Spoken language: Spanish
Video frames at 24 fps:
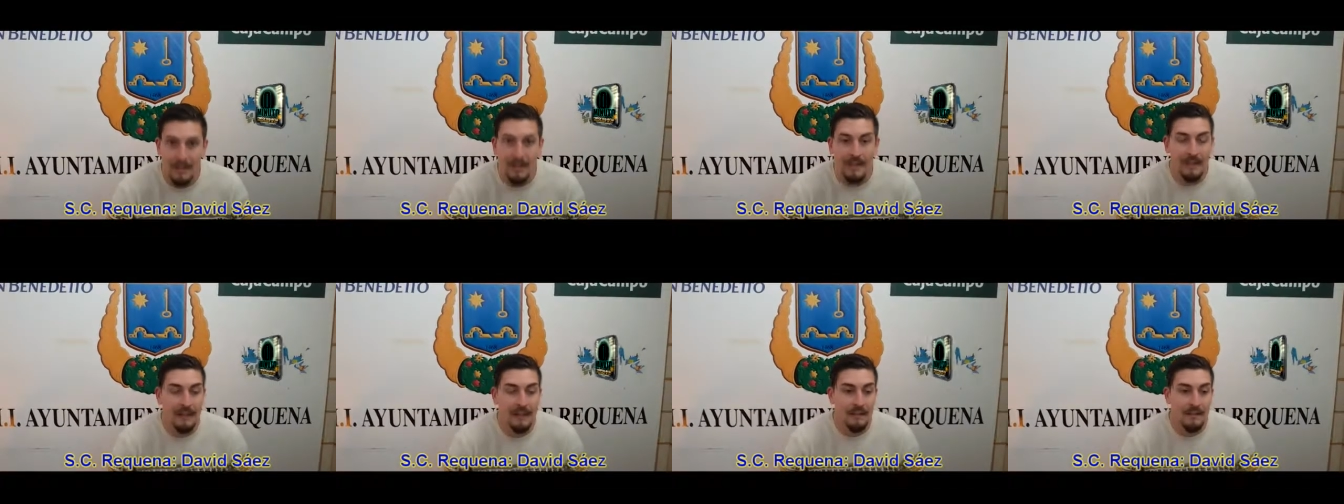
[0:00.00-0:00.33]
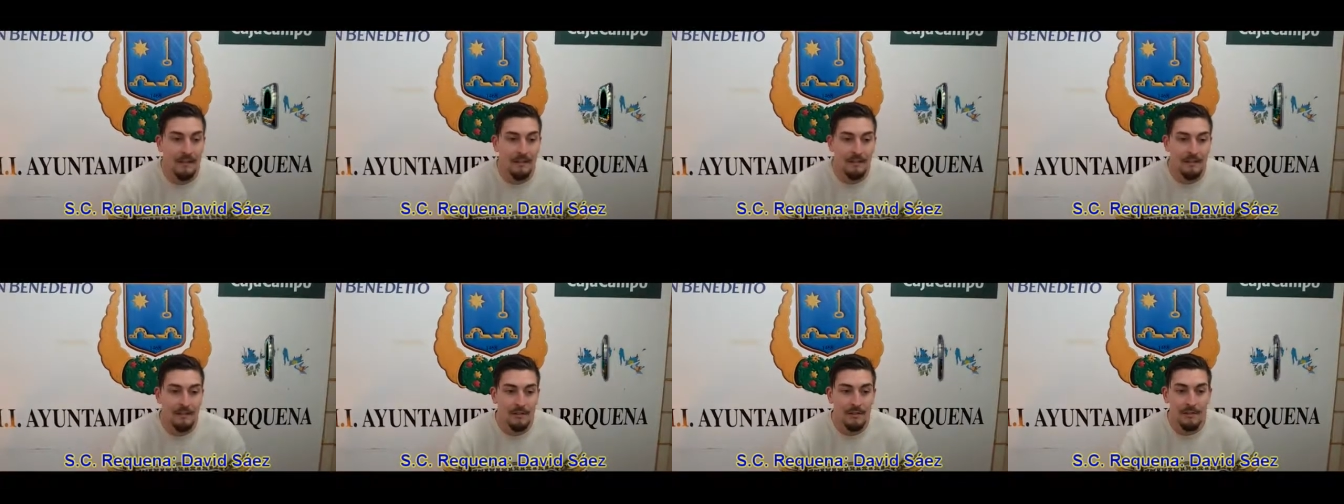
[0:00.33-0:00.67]
Le he
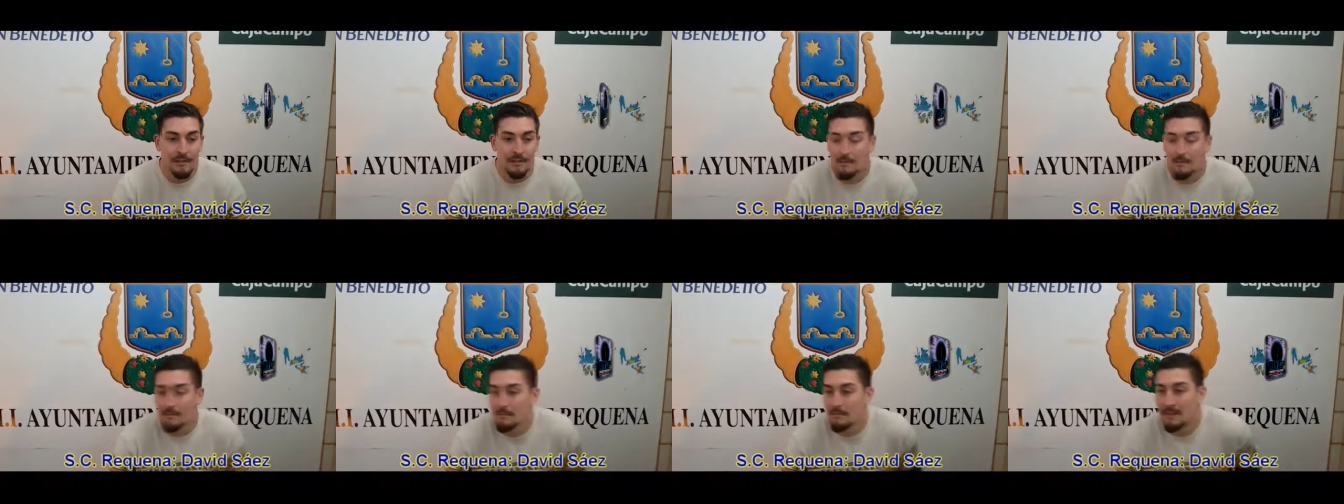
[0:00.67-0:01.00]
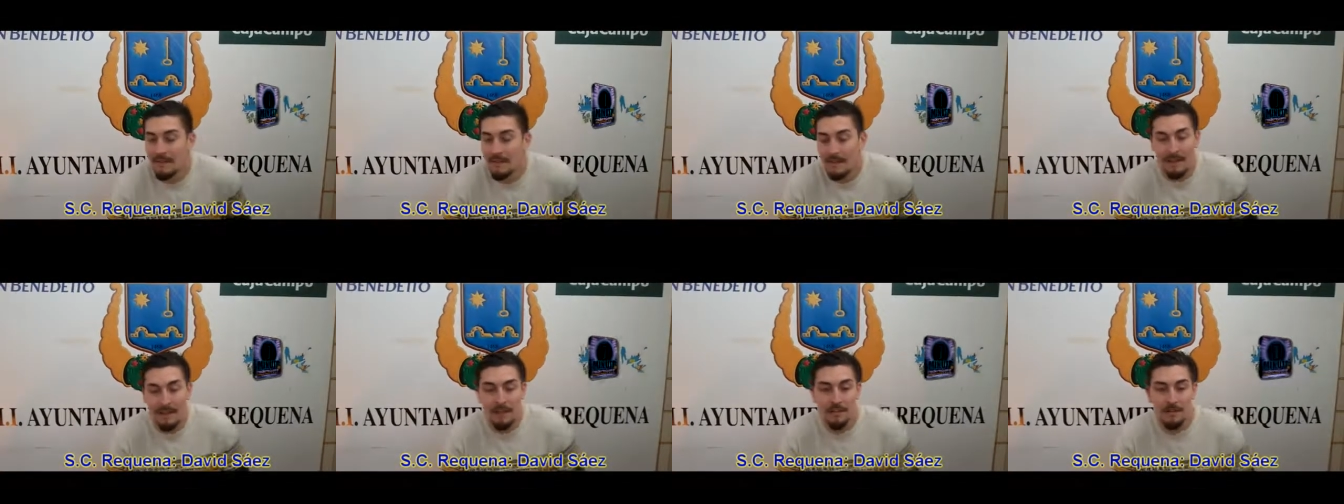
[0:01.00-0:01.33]
querido
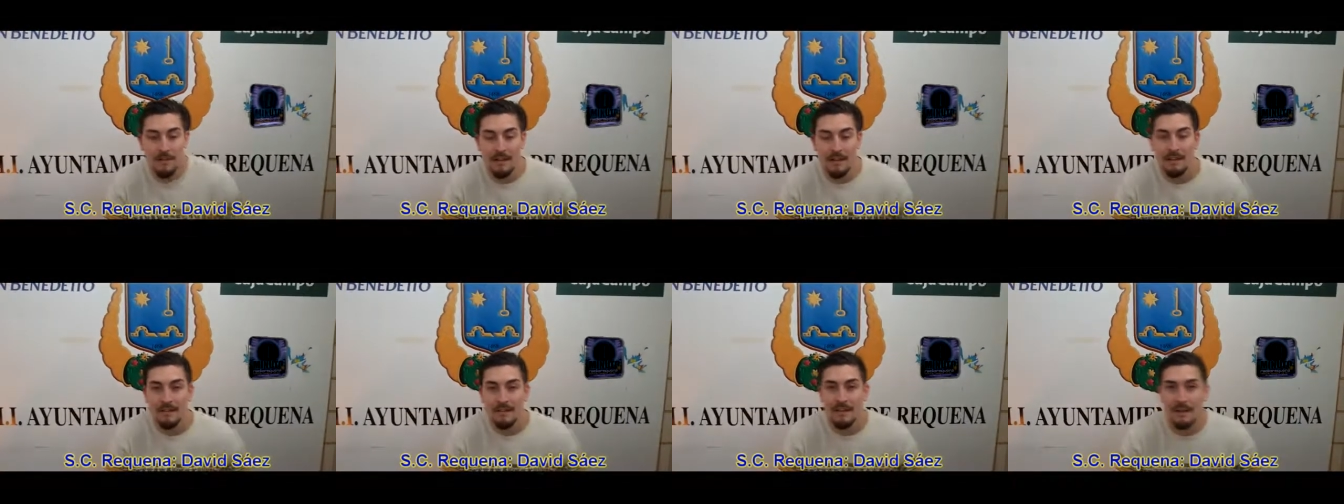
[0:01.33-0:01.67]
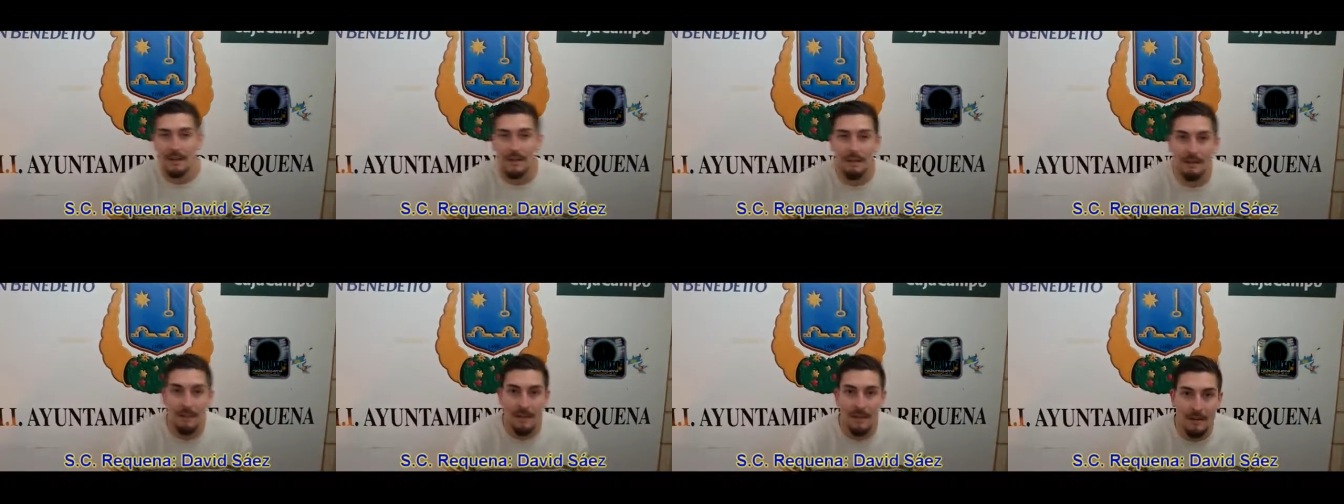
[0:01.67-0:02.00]
meter con el
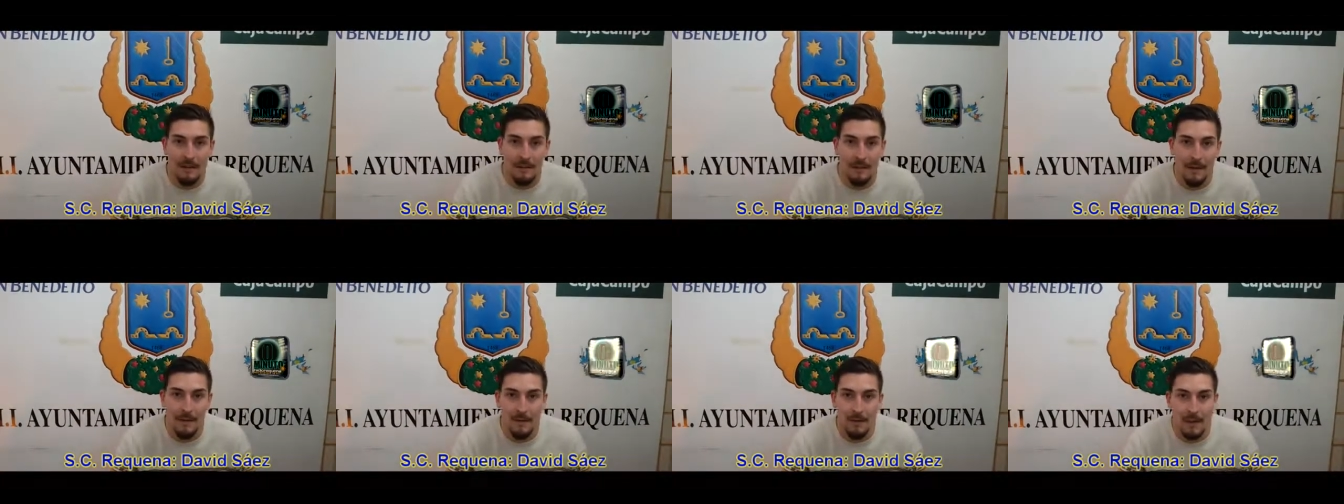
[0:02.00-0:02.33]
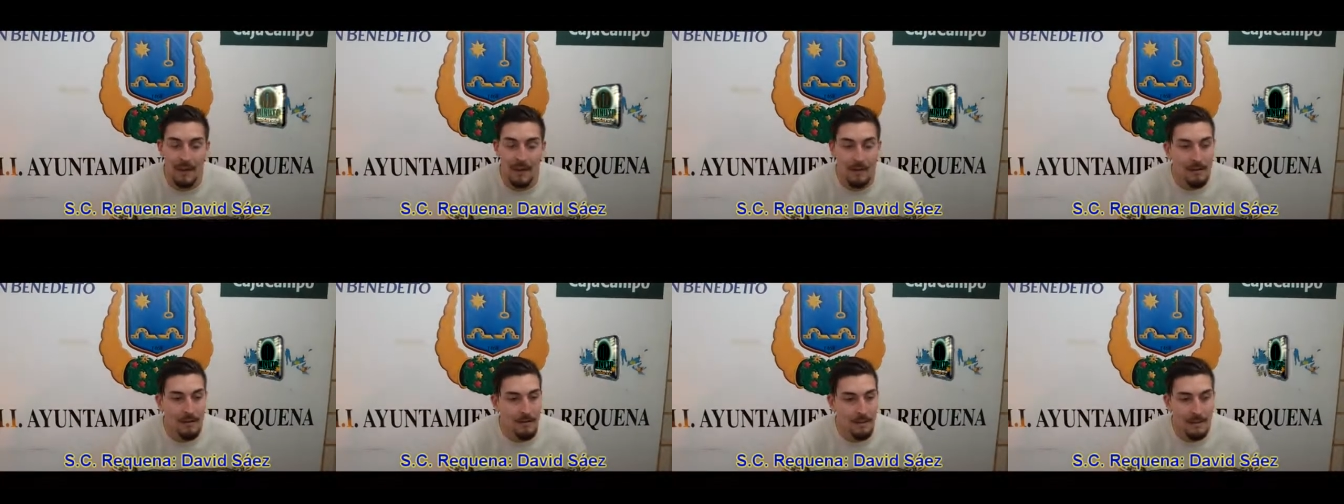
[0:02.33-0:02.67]
interior al palo
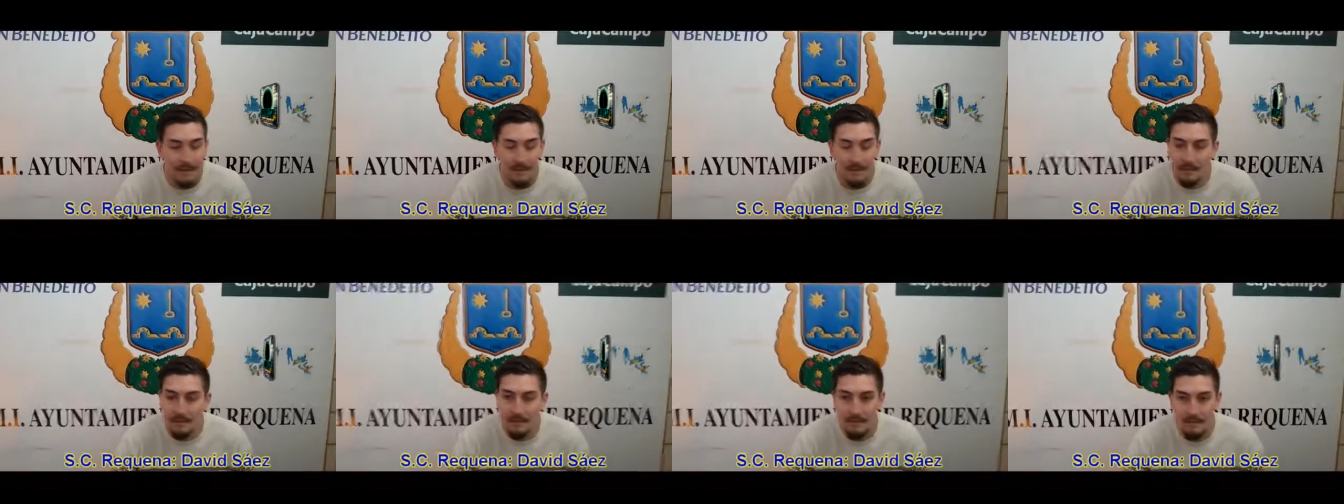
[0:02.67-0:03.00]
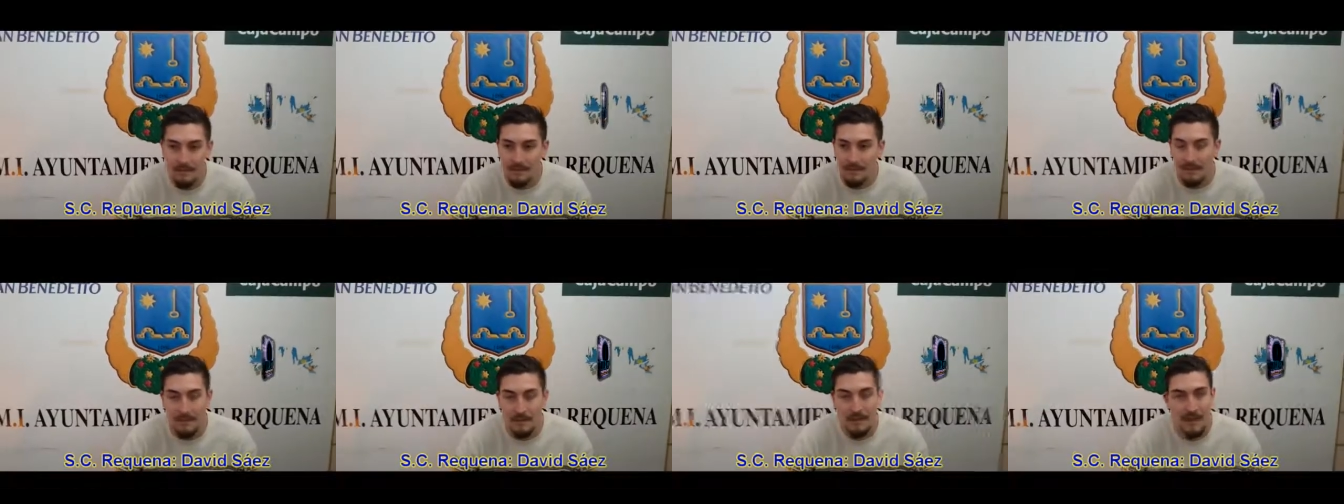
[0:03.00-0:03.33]
largo,
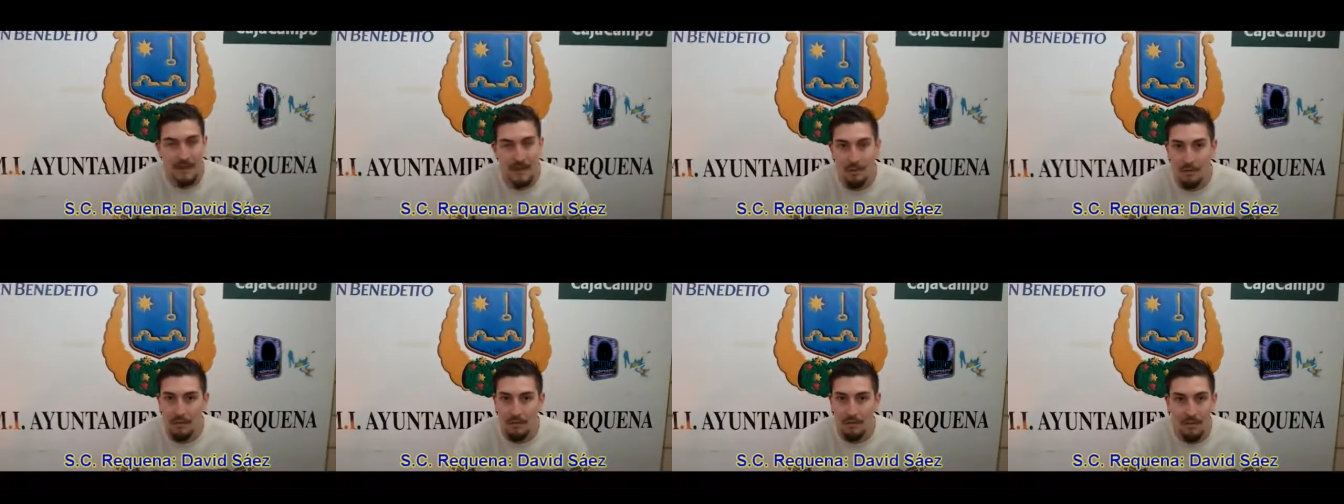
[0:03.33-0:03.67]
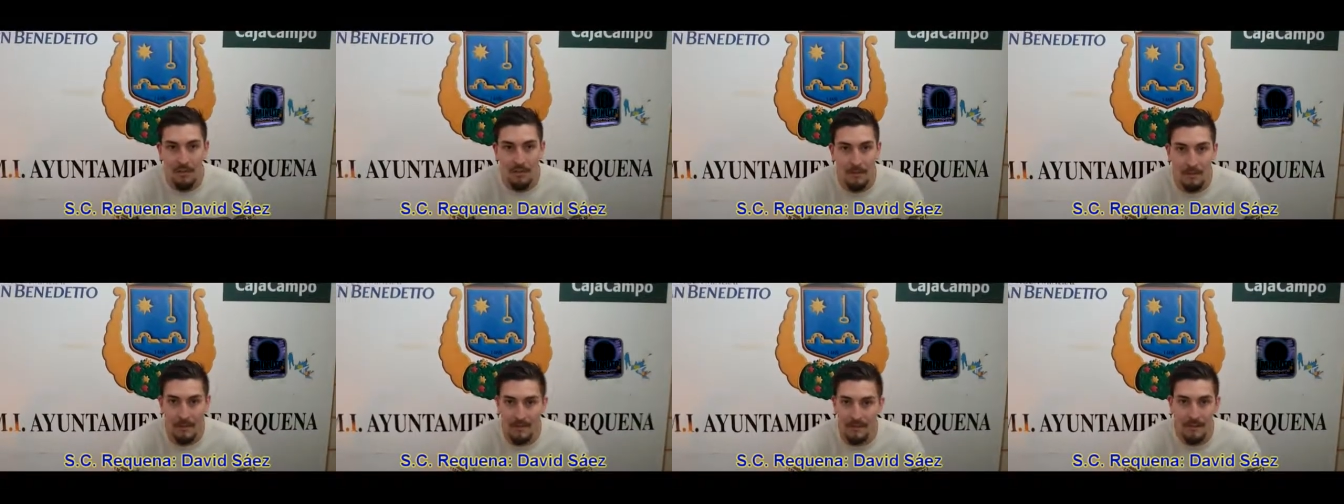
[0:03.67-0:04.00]
pero la ha
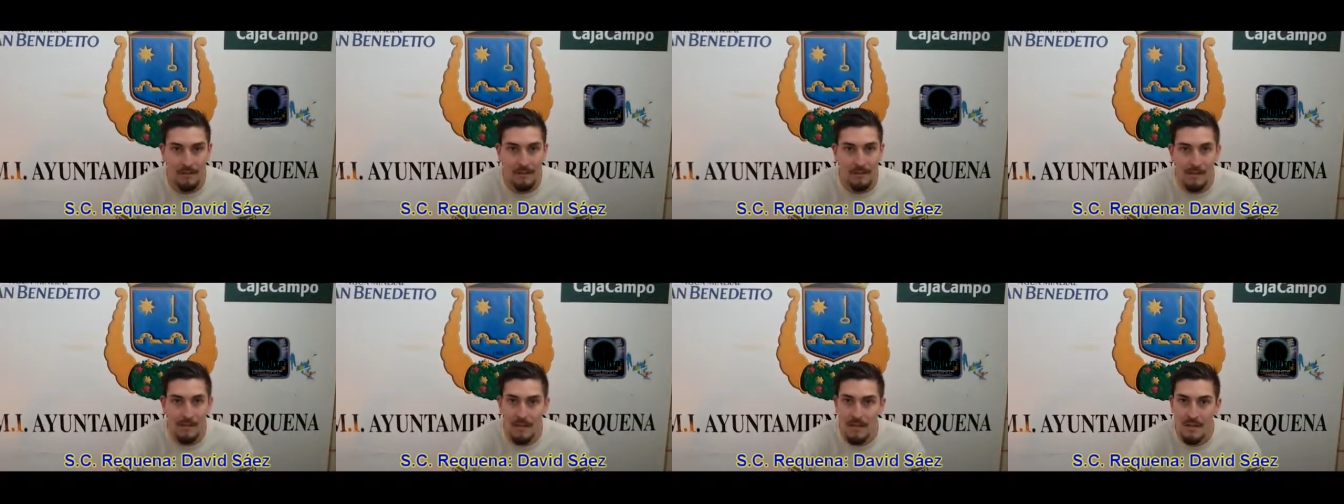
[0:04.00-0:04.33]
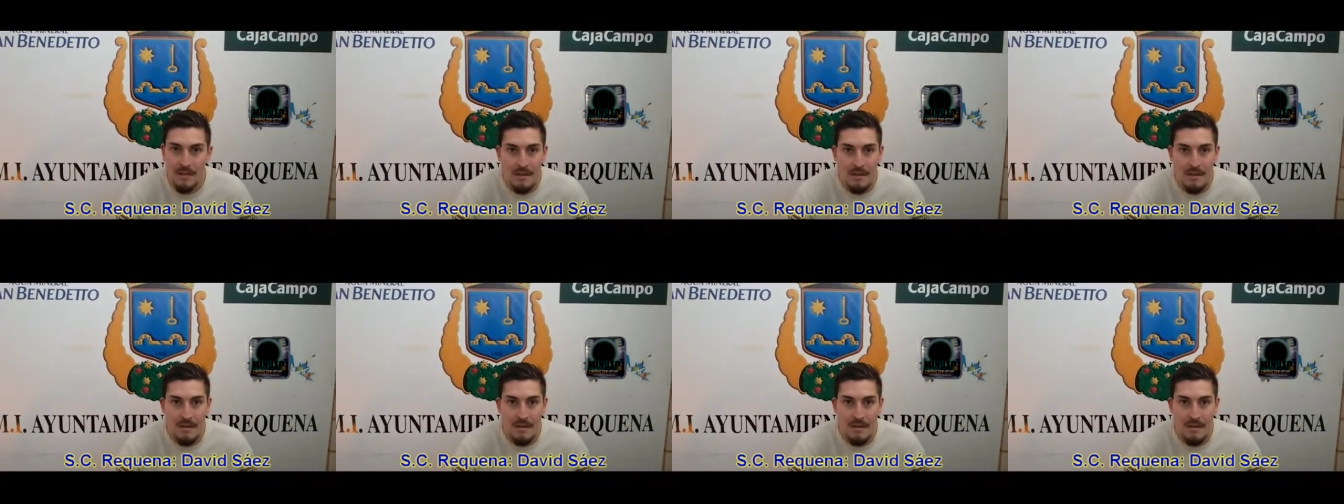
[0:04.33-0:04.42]
cruzado demasiado